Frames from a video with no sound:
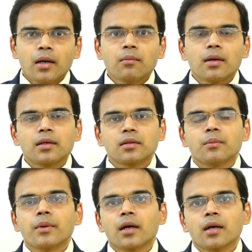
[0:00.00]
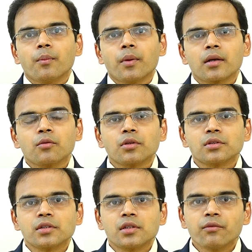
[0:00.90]
ஆண் மலட்டுத்தன்மைக்காக பண்ணுற ஒரு
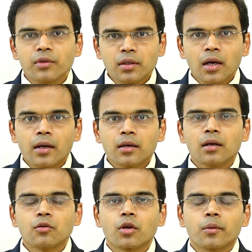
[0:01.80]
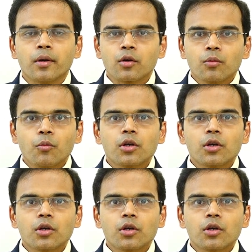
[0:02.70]
சர்ஜரி விந்து அணுக்கள் குறைபாடோ